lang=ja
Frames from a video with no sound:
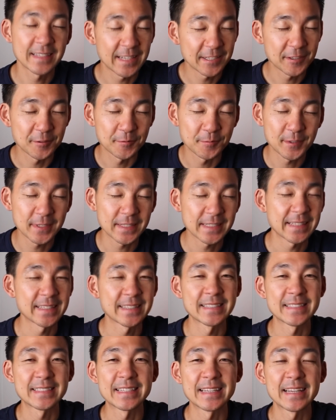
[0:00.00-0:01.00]
と思う方は
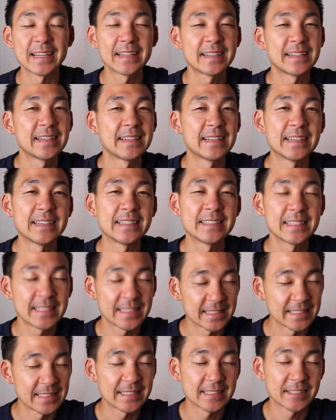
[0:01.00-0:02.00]
ですね、ぜ
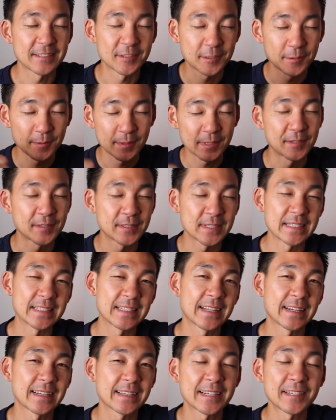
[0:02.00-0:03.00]
ひグッドボタンを押してい
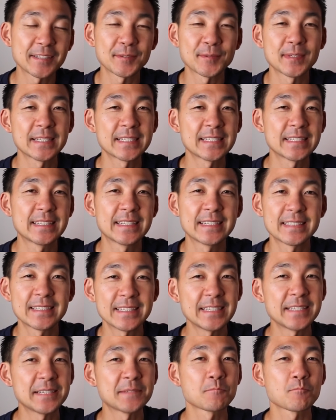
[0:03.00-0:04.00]
ただけると嬉しいです
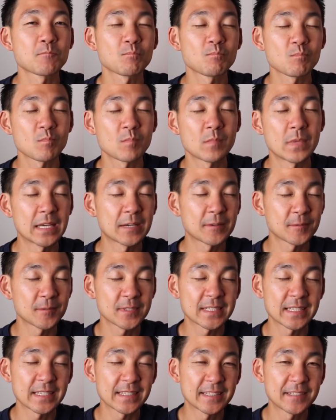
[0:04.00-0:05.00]
し、この
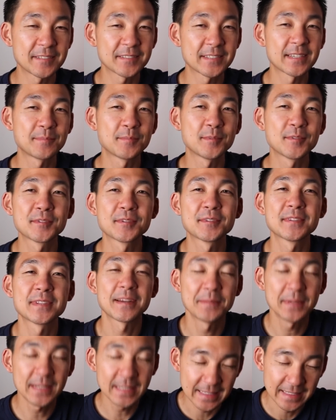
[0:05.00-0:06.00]
チャンネルのサポートのた
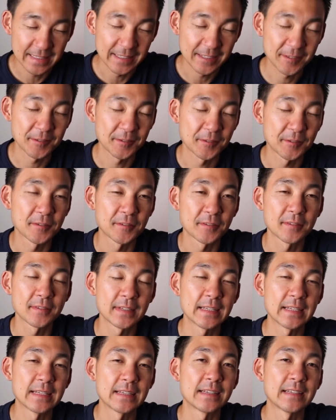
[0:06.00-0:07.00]
めに、この
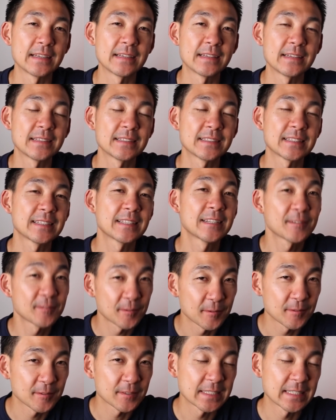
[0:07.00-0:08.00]
チャンネル登
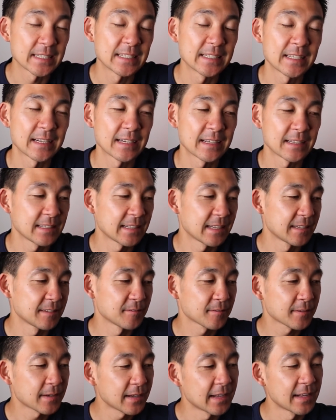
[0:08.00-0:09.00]
録していただいたり
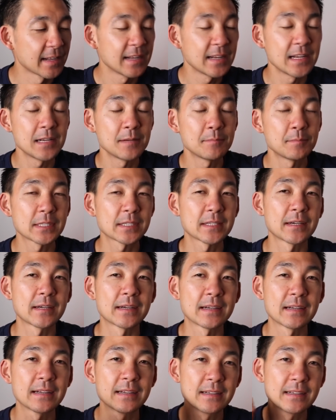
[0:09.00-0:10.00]
とか、ま
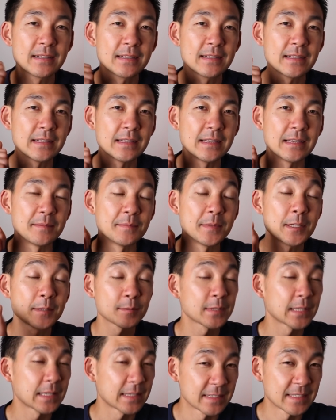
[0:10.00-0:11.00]
た、
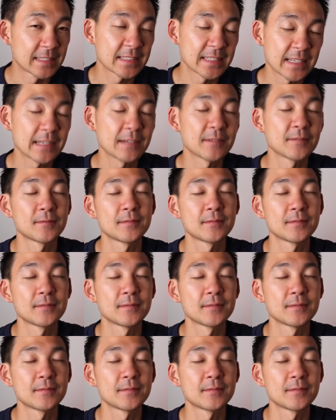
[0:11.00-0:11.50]
ベルボタンですね。